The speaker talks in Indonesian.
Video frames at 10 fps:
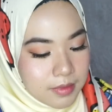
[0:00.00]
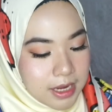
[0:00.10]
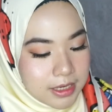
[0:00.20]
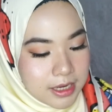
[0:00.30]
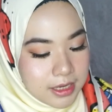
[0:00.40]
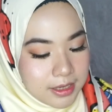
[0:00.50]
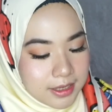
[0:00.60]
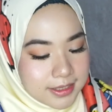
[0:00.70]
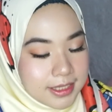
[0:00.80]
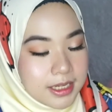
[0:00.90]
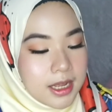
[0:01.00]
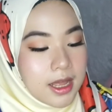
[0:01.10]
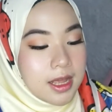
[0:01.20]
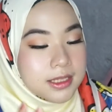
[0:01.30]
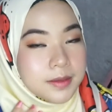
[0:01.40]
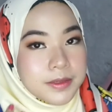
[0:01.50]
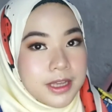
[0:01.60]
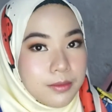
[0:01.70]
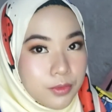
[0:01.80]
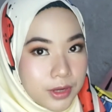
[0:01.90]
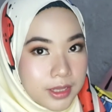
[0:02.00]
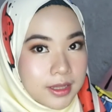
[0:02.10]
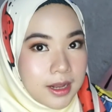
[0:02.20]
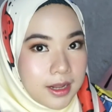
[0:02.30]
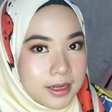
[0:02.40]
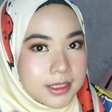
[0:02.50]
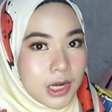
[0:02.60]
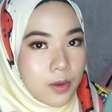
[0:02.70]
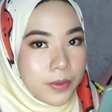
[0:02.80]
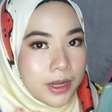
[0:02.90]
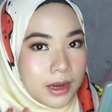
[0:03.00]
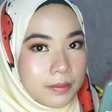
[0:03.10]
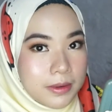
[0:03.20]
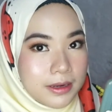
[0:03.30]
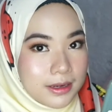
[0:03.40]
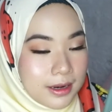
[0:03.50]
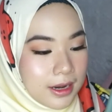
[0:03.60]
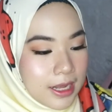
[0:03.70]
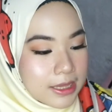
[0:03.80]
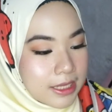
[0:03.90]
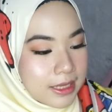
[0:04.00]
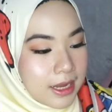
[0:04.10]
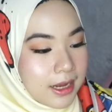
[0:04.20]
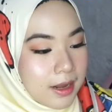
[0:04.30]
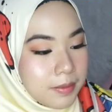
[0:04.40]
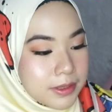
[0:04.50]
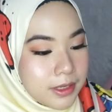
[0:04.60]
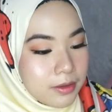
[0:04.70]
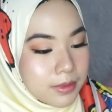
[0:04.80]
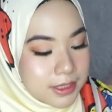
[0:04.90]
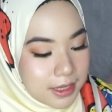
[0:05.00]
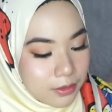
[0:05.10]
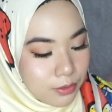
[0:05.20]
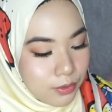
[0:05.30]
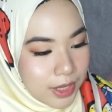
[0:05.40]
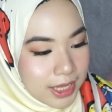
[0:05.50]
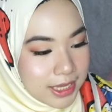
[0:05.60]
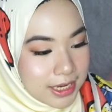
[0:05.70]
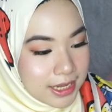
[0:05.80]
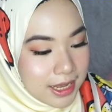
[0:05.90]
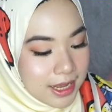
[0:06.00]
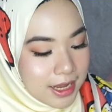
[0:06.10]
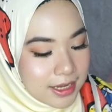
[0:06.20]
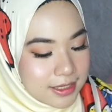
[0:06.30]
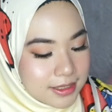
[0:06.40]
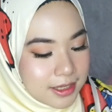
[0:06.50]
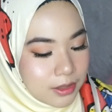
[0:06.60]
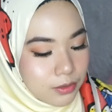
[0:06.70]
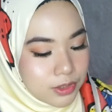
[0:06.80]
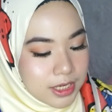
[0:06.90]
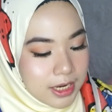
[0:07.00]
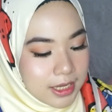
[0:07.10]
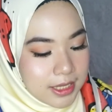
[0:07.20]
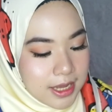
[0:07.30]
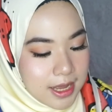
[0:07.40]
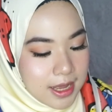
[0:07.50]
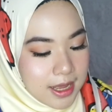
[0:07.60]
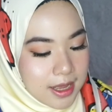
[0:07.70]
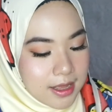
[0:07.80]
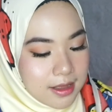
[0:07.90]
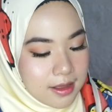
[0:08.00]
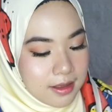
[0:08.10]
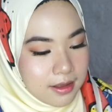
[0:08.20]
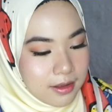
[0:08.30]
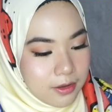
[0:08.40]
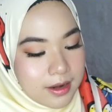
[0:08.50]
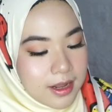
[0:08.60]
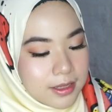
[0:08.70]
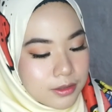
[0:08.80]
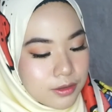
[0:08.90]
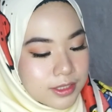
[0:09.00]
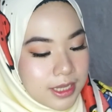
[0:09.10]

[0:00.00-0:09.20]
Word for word: hadiah ini guys jadi sebisa mungkin kalian jawab dengan benar dengan teliti agar bisa nomor satu kayak gini guys gitu caranya Nah terus